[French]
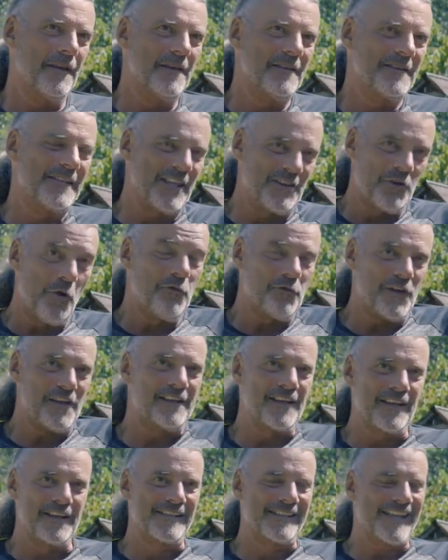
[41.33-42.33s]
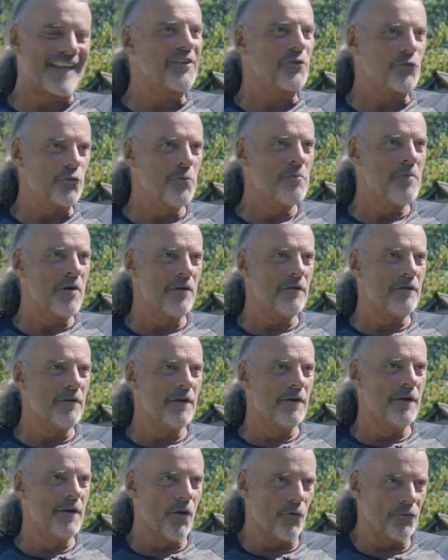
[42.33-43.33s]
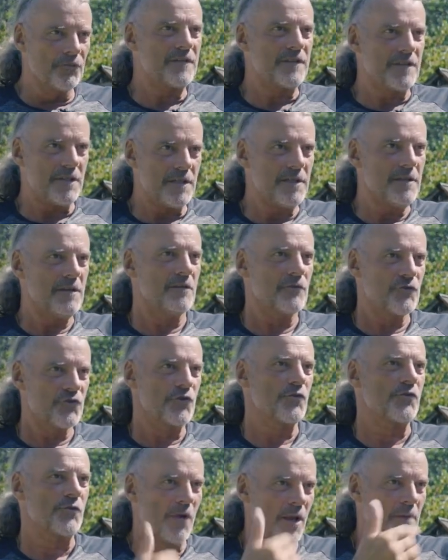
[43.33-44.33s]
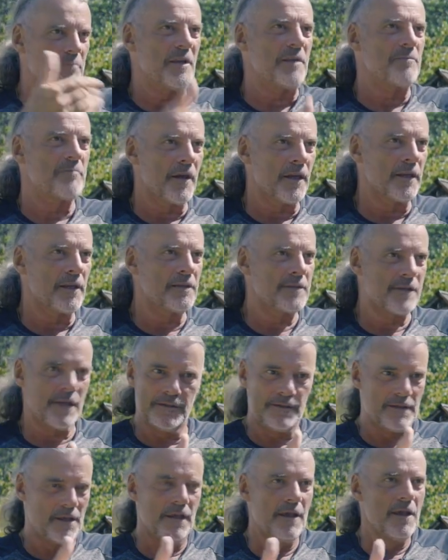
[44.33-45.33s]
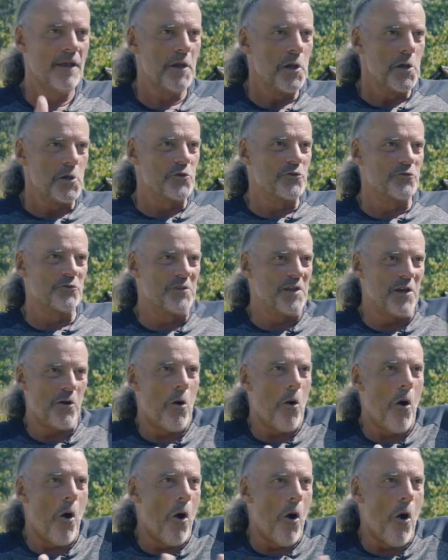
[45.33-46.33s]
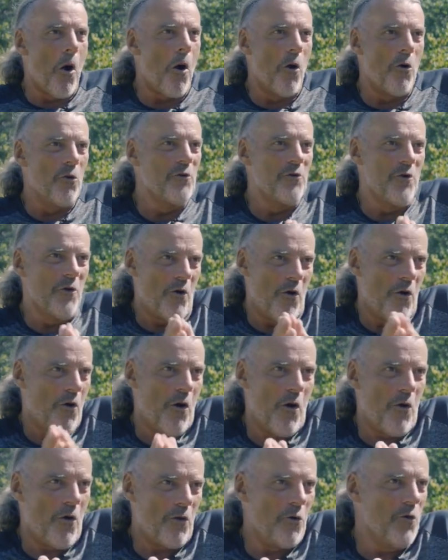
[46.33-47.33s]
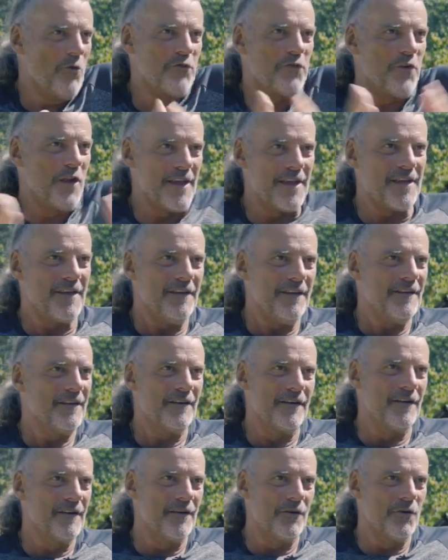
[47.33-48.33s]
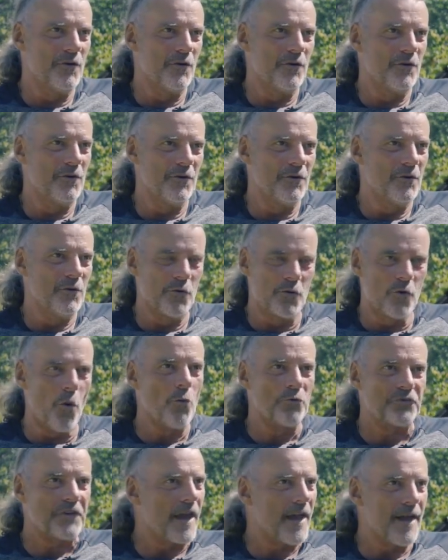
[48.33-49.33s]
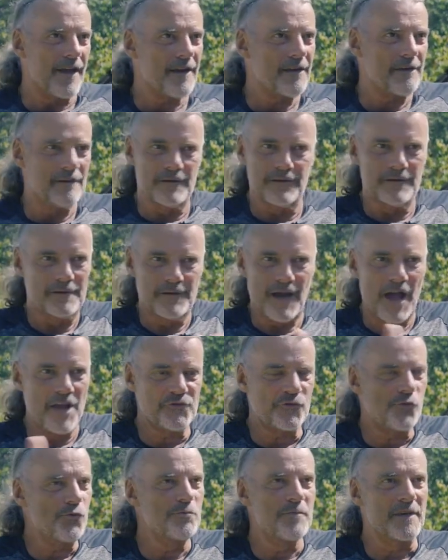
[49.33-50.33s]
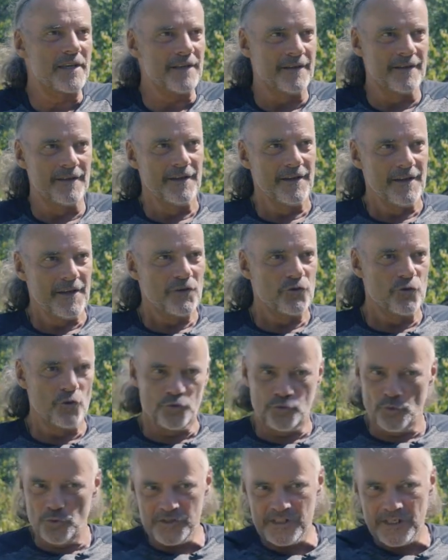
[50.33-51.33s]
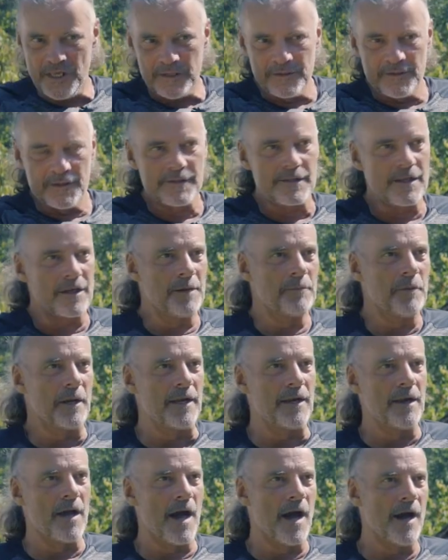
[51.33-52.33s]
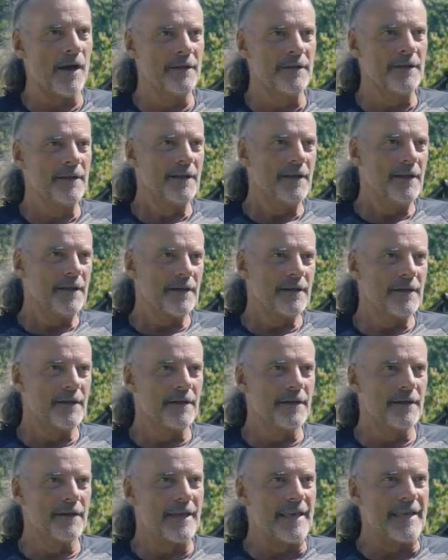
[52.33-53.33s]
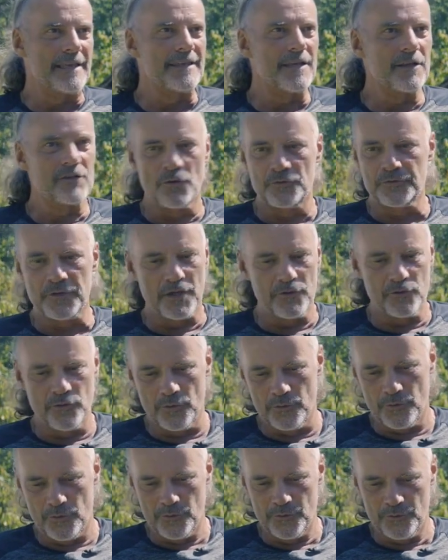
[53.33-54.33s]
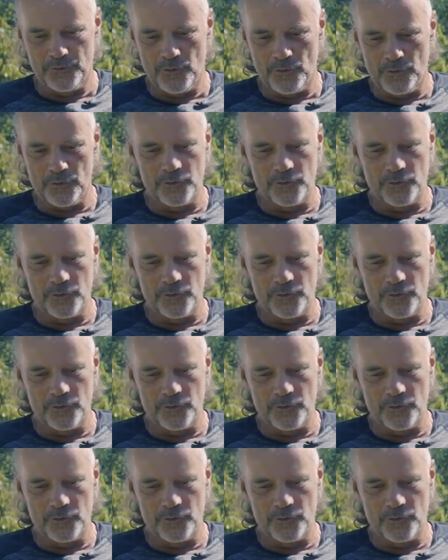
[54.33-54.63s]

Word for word: c'est en fait exactement l'anti-Jeux Olympiques Paris. C'est, je veux dire, en, reflet, le, contraire euh, assumé de tout ce qui a été célébré là. Euh, et qui est en train de,